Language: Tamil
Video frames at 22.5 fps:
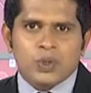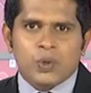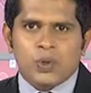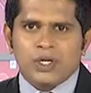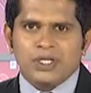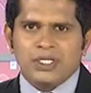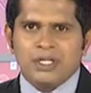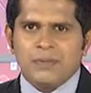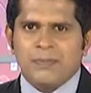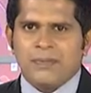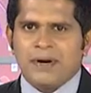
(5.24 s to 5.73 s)

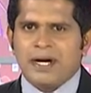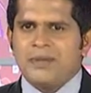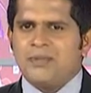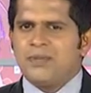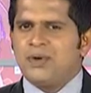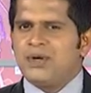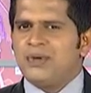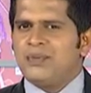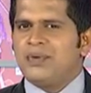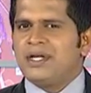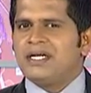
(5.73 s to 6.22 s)
தொடர்ந்து
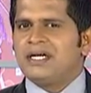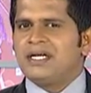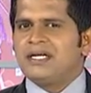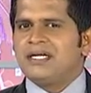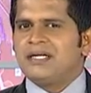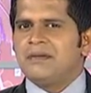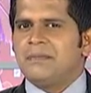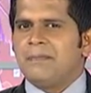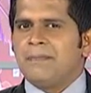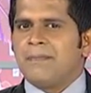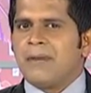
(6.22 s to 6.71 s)
பணிபுரிவேன்
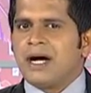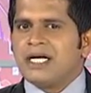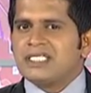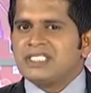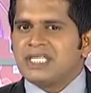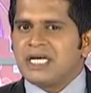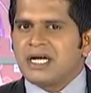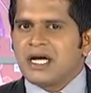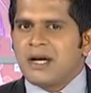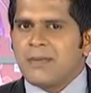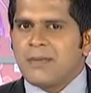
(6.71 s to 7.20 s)
என்று
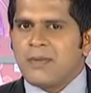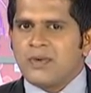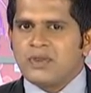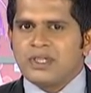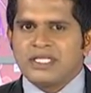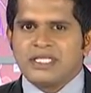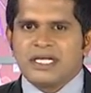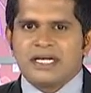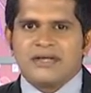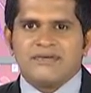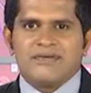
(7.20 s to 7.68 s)
பாஜக
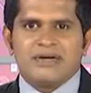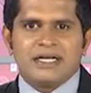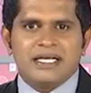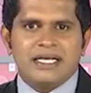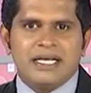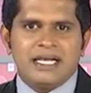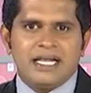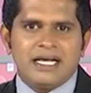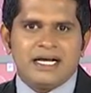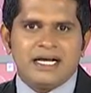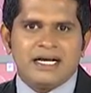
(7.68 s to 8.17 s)
மூத்த தலைவர்
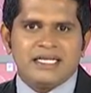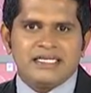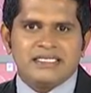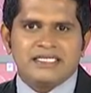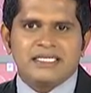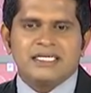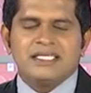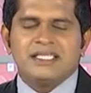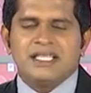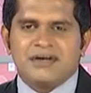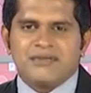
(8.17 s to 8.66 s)
இல
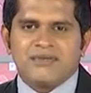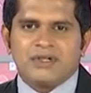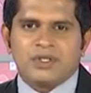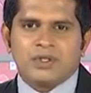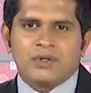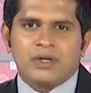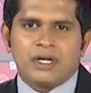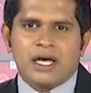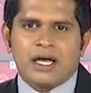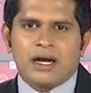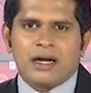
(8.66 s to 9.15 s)
கணேசன்
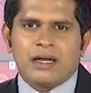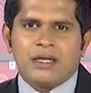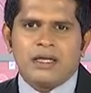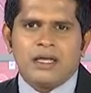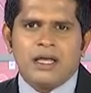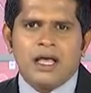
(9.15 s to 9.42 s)
தெரிவித்துள்ளார்